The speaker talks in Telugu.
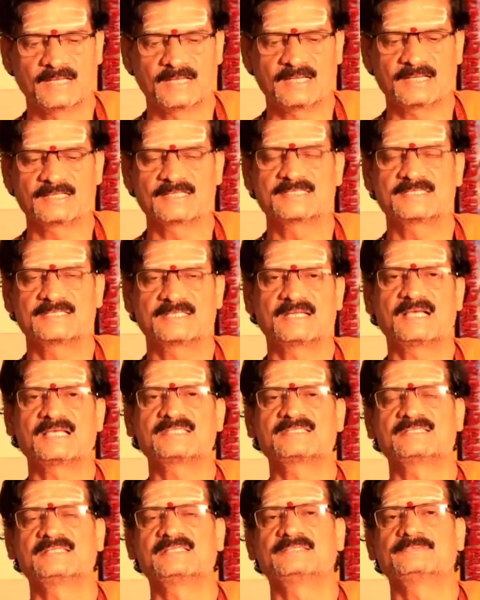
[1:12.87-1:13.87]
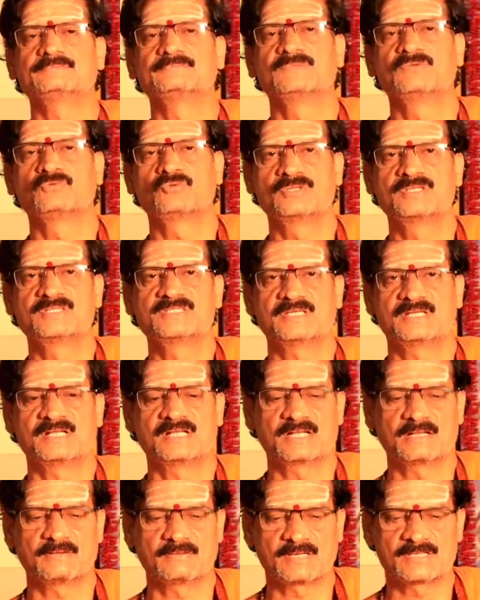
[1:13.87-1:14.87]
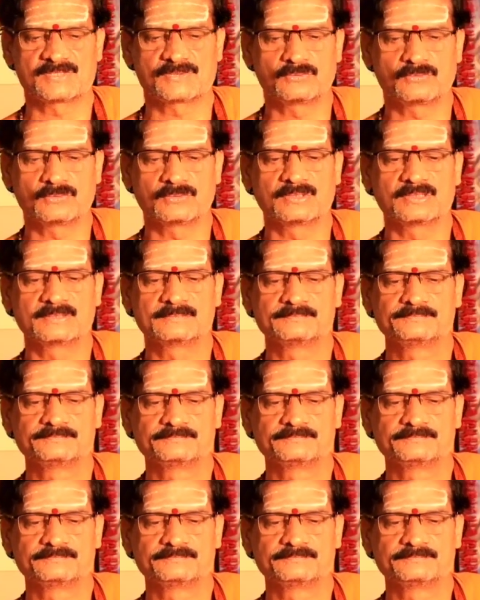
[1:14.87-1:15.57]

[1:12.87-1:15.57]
అలాగే స్థిరాస్తిని వృద్ధి చేయడానికి అవకాశం ఉంటుంది